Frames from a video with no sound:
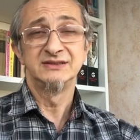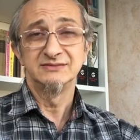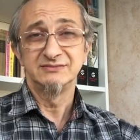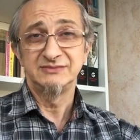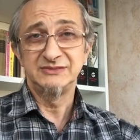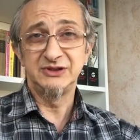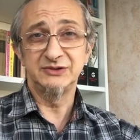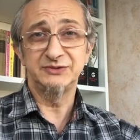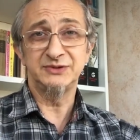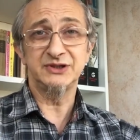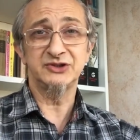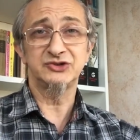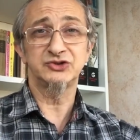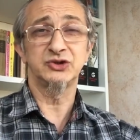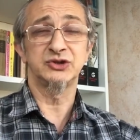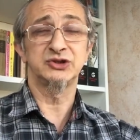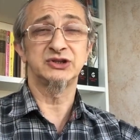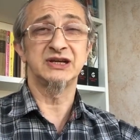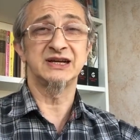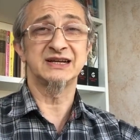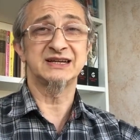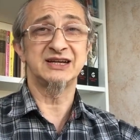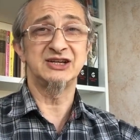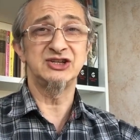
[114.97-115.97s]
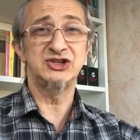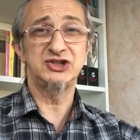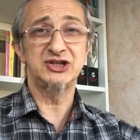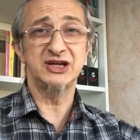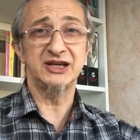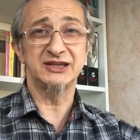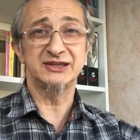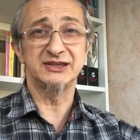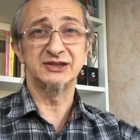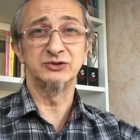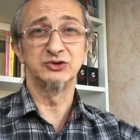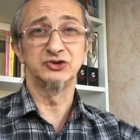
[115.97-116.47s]
Не факт, что это
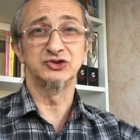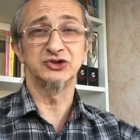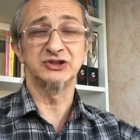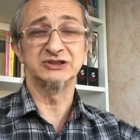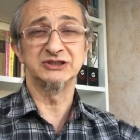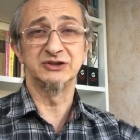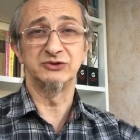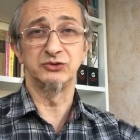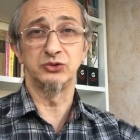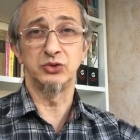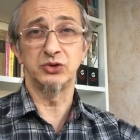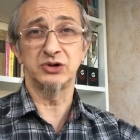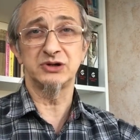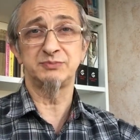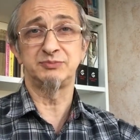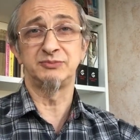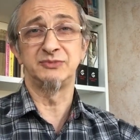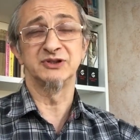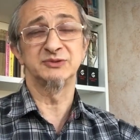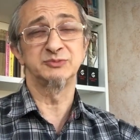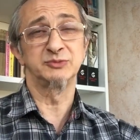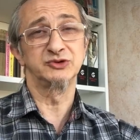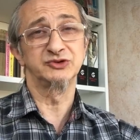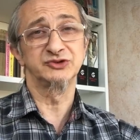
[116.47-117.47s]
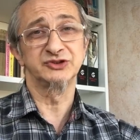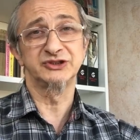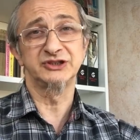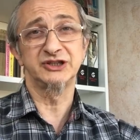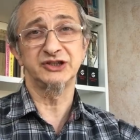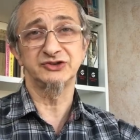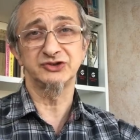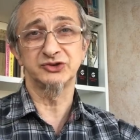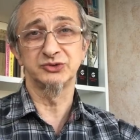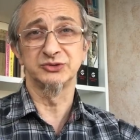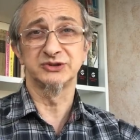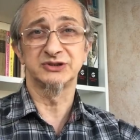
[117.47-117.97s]
окончательный уже рывок, возможно,
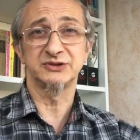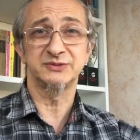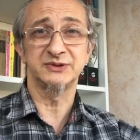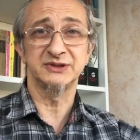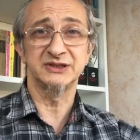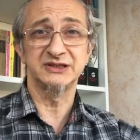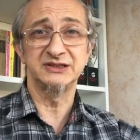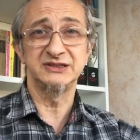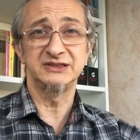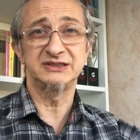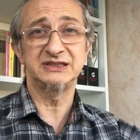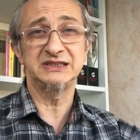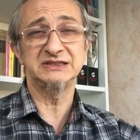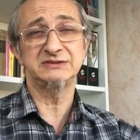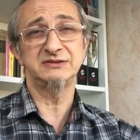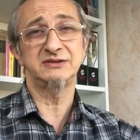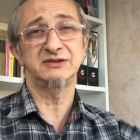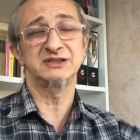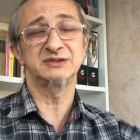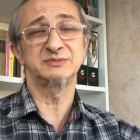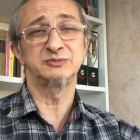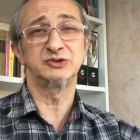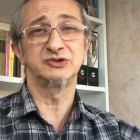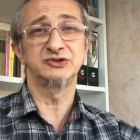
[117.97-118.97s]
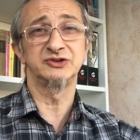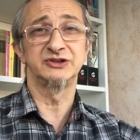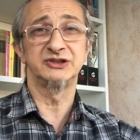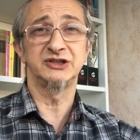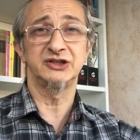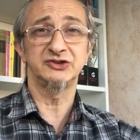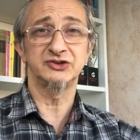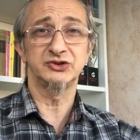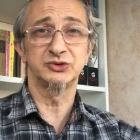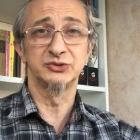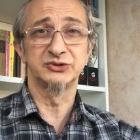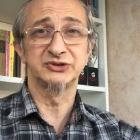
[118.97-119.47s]
дождутся Федрезерва, возможно,
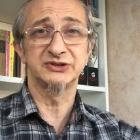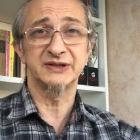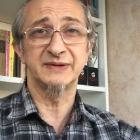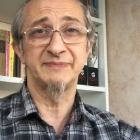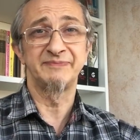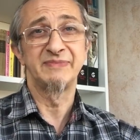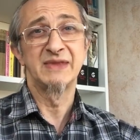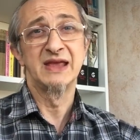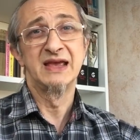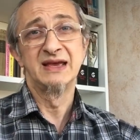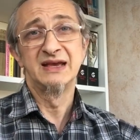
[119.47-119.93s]
дождутся